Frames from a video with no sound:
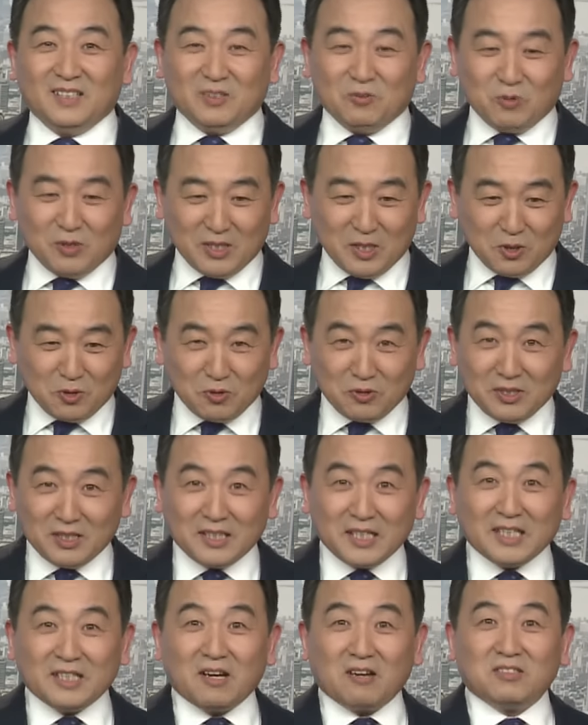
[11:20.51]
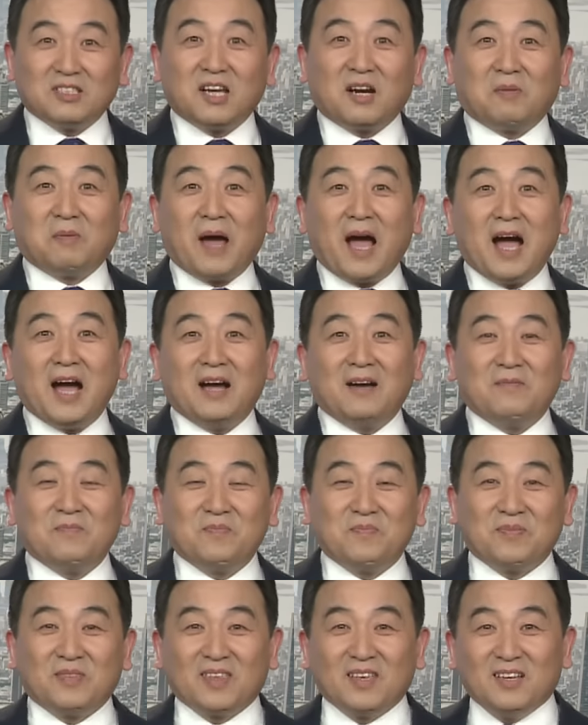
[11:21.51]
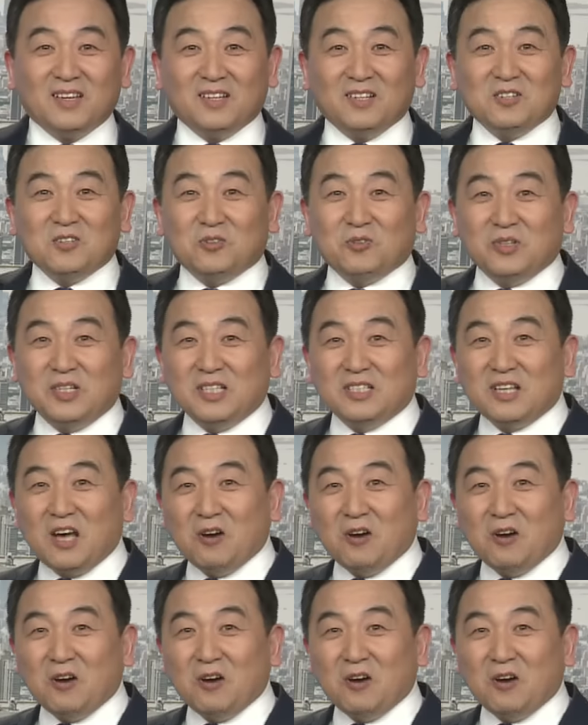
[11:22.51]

我得顺着这条线儿爬。所以，